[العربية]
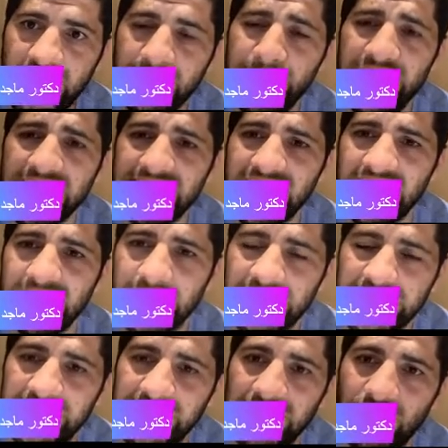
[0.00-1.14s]
بننصح
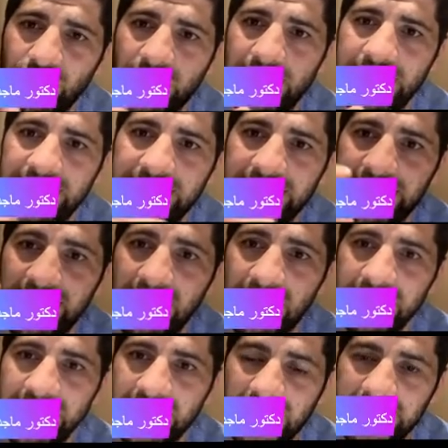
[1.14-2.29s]
المريض ان هو
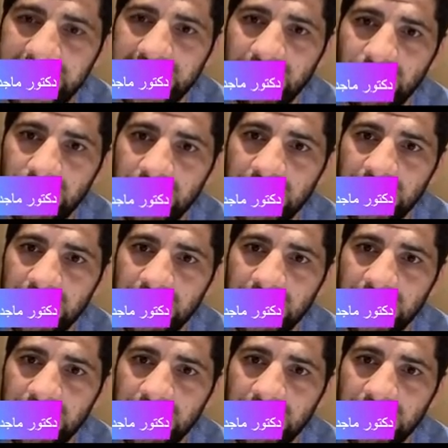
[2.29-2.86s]
يغير عاداته